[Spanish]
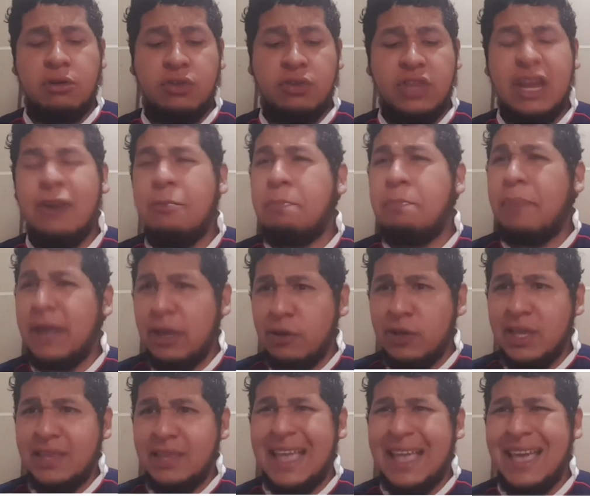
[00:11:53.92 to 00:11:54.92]
de los
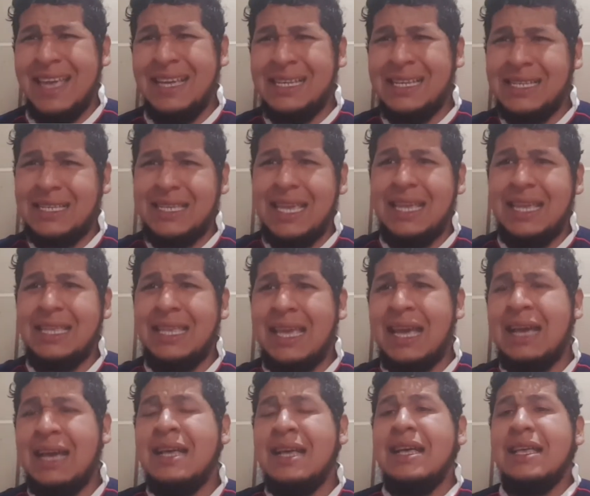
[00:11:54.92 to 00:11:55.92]
periodistas
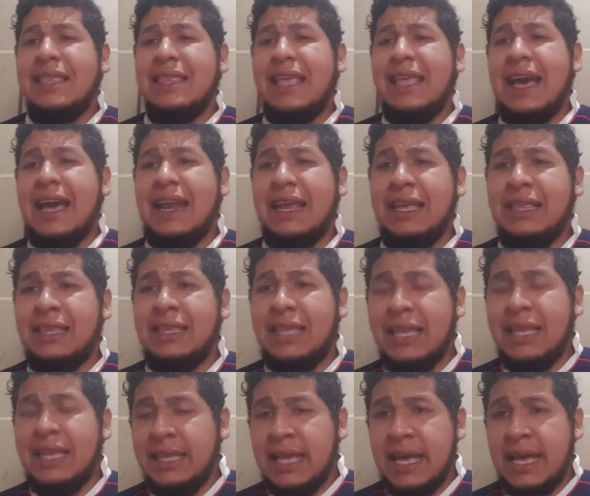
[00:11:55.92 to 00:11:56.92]
insignia de
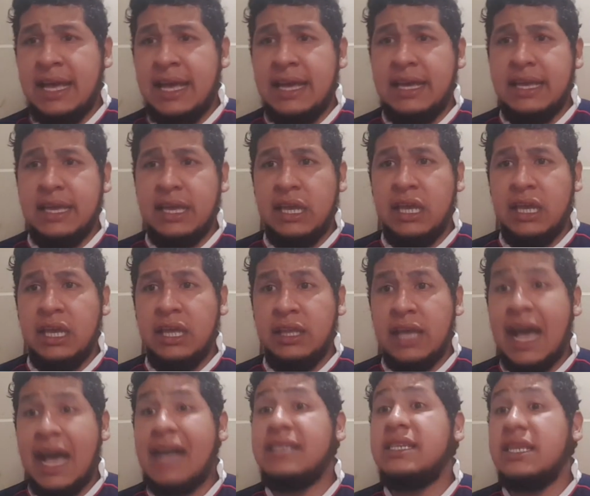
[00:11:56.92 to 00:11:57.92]
Argentina, eh,
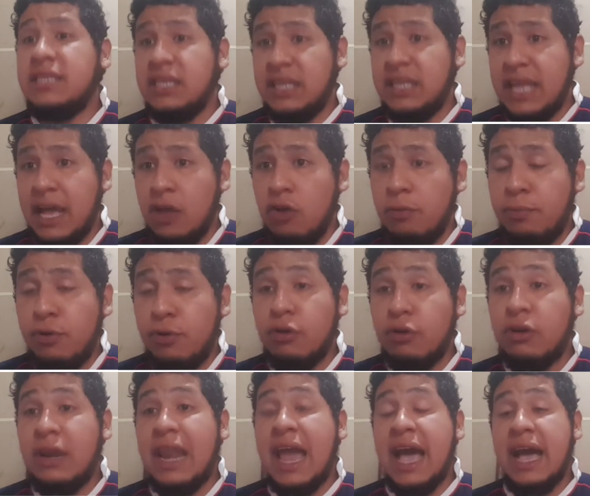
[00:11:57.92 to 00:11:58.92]
asesinado
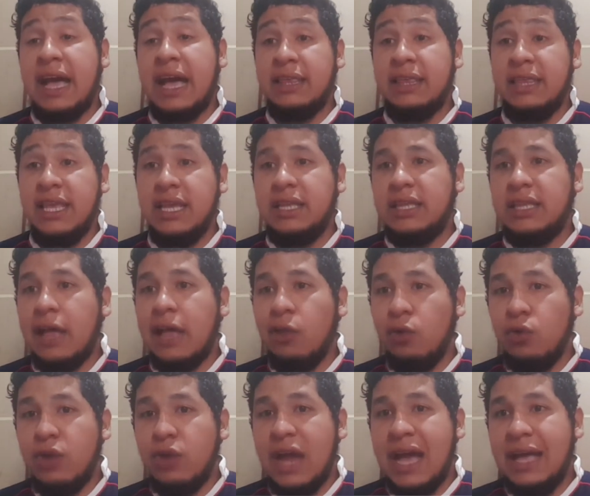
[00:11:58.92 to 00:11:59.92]
por la
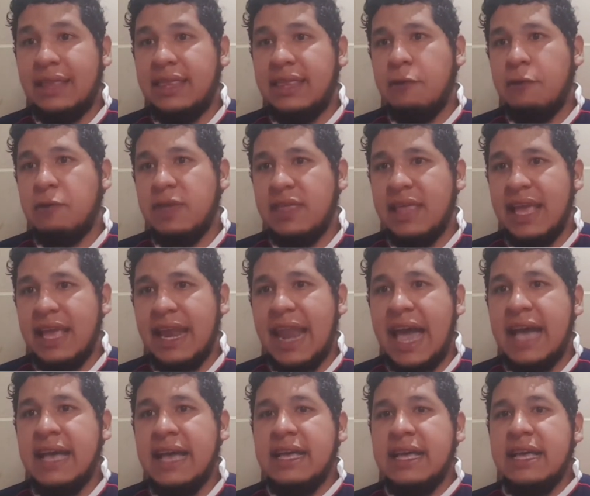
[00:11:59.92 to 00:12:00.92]
dictadura de
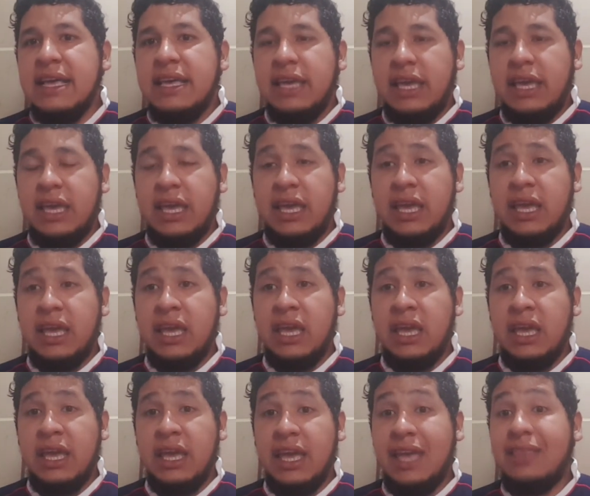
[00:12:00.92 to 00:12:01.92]
Videla,
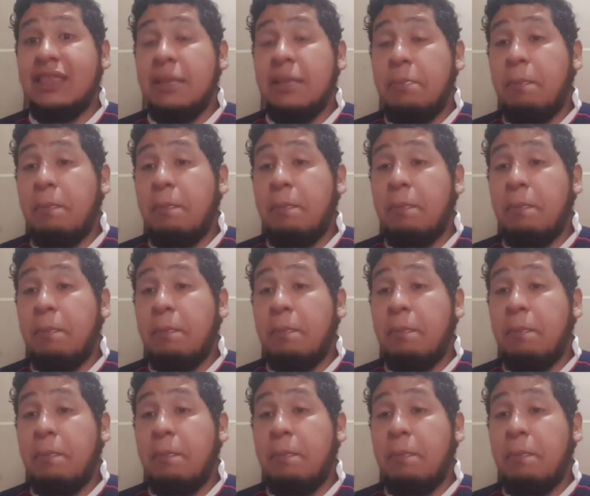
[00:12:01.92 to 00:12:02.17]
eh, este